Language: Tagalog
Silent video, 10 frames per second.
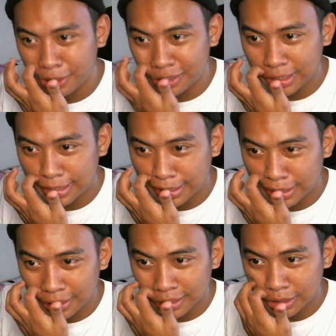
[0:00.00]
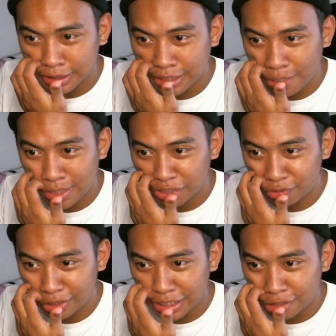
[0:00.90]
talaga
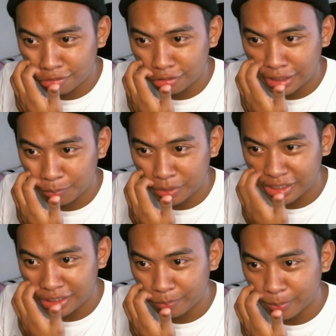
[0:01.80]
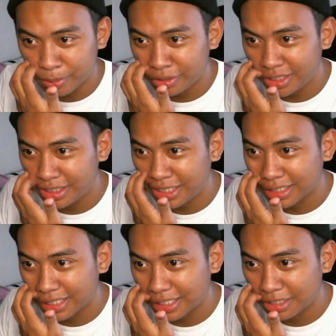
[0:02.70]
Gawa-gawa lang ako ng meaning Pero hindi talaga
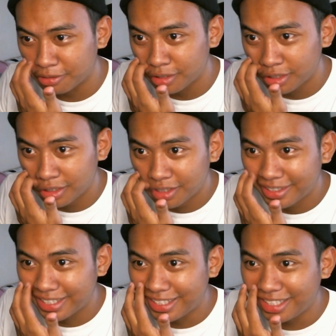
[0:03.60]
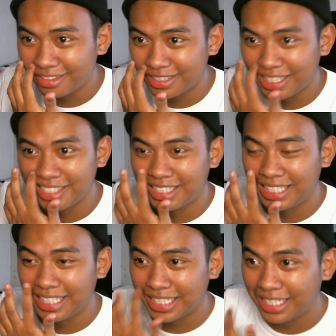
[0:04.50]
ganun Nandito si
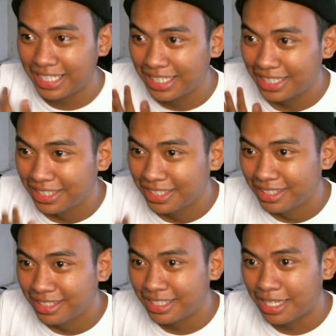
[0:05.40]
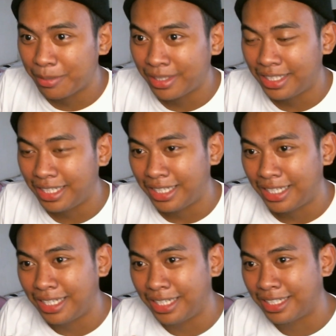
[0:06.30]
Angelica eh sabi ni
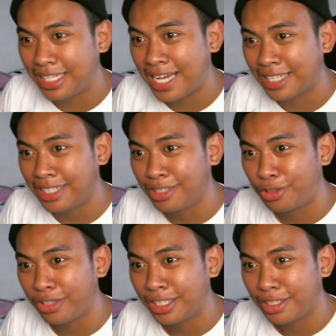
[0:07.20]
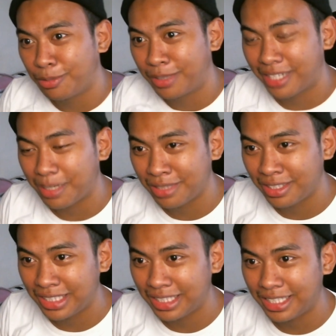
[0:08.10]
Glock9, okay na daw mag-rap si
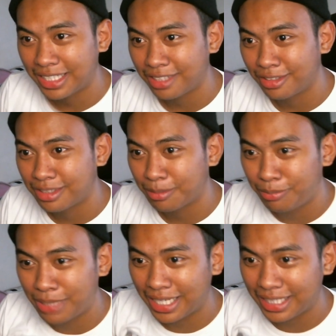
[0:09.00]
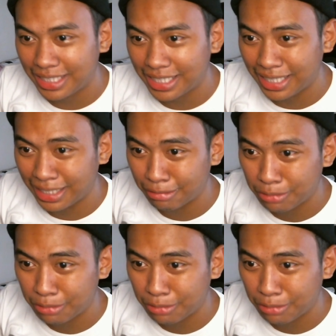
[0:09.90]
Angelica doon sa vlog niya, eh, no?